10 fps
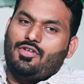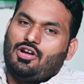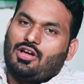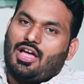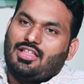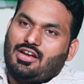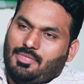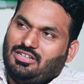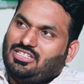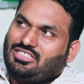కోవిడ్ లో కాదండి
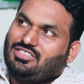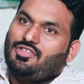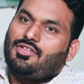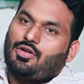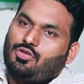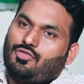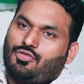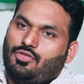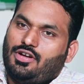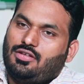బట్ జస్ట్ వీ వర్ అవుట్ ఆఫ్
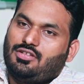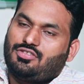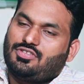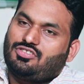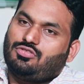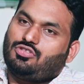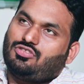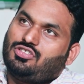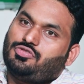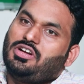కోవిడ్ దిస్ వాస్ టూ
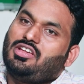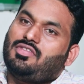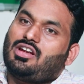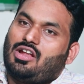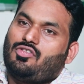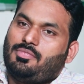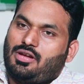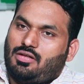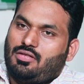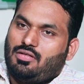థౌసండ్ ట్వంటీ వన్
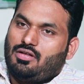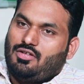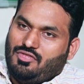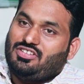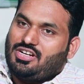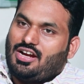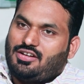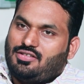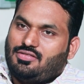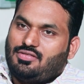నవంబర్ వి
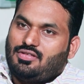స్టార్టెడ్